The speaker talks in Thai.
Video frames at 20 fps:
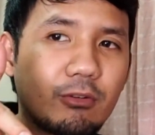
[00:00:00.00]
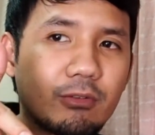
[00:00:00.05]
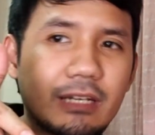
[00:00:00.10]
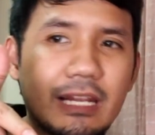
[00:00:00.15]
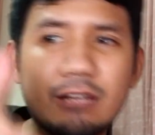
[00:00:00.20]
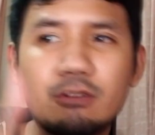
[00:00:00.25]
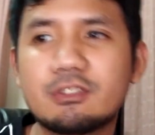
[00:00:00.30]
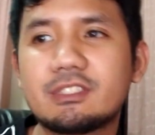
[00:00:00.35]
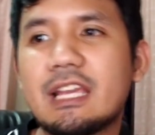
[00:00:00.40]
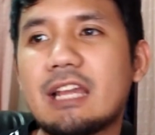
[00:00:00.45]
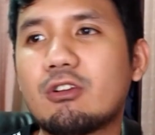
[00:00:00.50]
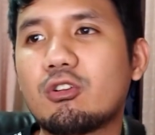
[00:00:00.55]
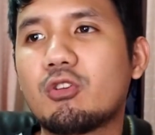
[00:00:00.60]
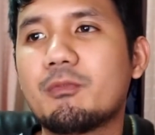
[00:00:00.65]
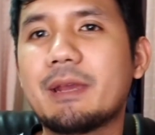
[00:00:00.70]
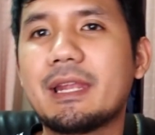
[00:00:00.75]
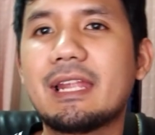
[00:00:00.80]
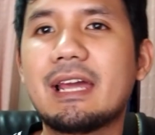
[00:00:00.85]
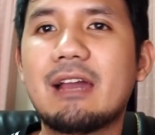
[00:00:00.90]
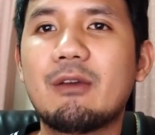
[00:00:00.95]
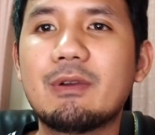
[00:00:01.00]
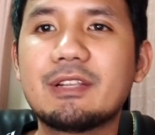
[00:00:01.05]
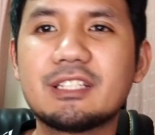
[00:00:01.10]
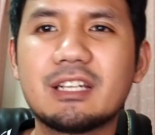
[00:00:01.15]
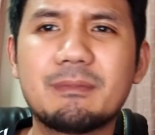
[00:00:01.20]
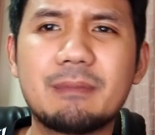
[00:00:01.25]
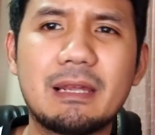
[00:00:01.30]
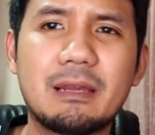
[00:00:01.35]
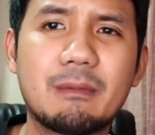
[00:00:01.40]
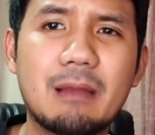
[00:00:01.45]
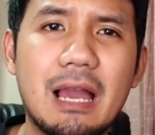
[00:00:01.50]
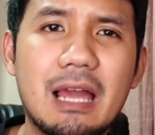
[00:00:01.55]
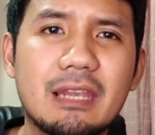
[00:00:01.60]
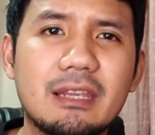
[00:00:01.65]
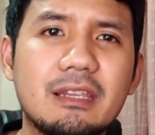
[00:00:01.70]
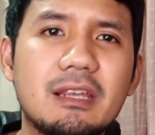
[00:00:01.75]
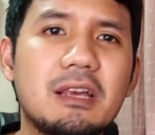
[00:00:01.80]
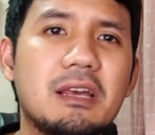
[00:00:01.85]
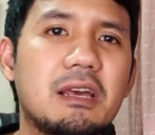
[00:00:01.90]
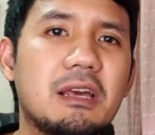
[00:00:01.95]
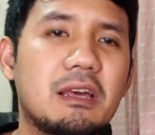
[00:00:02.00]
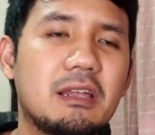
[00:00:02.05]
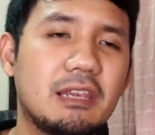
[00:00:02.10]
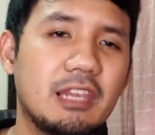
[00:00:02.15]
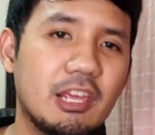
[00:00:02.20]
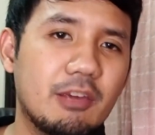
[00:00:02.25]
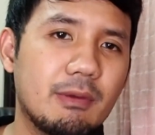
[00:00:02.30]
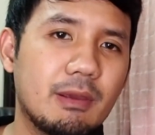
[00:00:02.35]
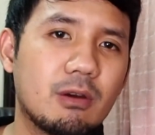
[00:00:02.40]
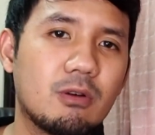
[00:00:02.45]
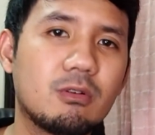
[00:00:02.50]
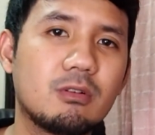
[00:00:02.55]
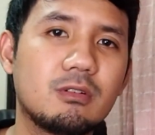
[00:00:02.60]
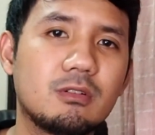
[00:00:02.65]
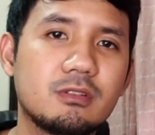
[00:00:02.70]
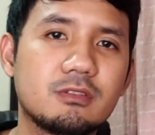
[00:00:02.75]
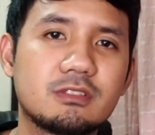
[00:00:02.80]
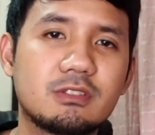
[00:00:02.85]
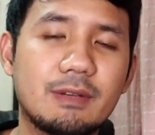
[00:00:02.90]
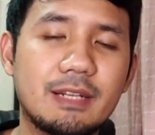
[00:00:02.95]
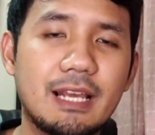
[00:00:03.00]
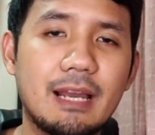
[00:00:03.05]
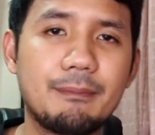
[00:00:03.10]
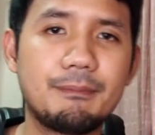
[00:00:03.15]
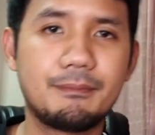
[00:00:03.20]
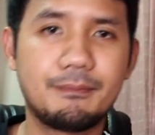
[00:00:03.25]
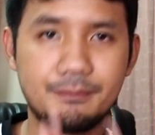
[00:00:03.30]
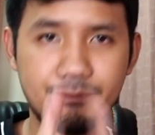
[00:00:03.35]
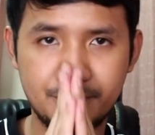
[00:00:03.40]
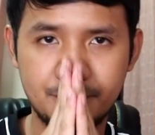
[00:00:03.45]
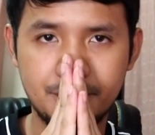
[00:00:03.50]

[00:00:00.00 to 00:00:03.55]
ไลค์กดแชร์กดคอมเมนต์นะฮะไว้เจอใหม่กันรีวิว สวัสดีครับ